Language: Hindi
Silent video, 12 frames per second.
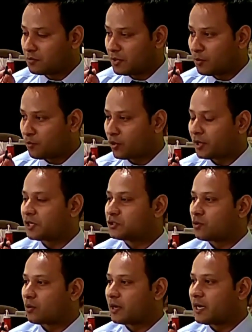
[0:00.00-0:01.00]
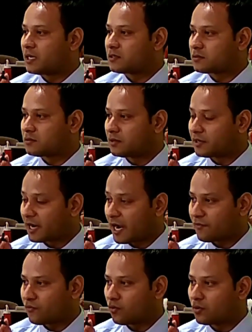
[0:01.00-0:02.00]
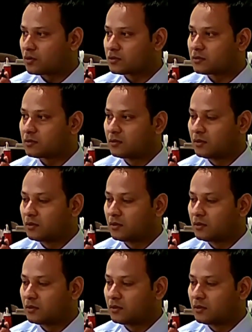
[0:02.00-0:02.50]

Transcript: इम्पोर्टेड चॉकलेट्स ड्राई फ्रूट्स